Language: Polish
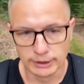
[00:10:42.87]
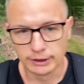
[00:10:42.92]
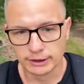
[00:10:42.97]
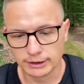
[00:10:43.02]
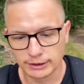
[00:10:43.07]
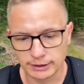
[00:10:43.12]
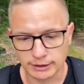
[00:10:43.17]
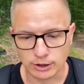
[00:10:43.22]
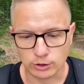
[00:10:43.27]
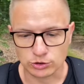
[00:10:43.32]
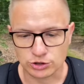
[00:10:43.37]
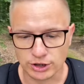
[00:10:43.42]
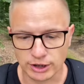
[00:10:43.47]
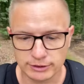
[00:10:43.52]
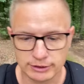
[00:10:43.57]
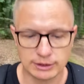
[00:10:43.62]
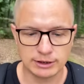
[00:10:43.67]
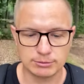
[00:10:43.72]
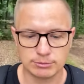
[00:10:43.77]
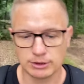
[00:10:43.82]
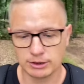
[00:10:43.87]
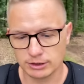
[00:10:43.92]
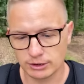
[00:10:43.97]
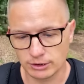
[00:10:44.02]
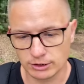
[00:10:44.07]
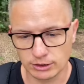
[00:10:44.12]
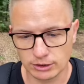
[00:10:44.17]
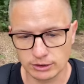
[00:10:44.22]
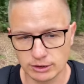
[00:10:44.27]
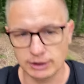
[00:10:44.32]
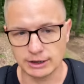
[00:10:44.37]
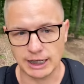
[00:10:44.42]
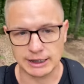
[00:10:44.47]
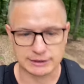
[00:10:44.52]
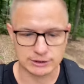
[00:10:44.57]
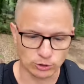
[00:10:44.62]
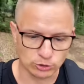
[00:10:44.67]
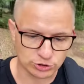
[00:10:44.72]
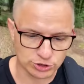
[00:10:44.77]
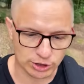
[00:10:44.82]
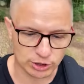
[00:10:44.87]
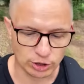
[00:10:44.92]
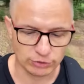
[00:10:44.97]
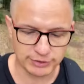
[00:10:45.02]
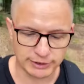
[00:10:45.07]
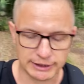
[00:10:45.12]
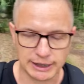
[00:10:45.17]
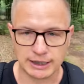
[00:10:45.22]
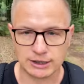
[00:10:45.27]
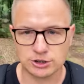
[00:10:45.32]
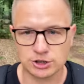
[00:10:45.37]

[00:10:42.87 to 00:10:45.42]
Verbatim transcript: e, korzennym, e, late orzechowe, tak?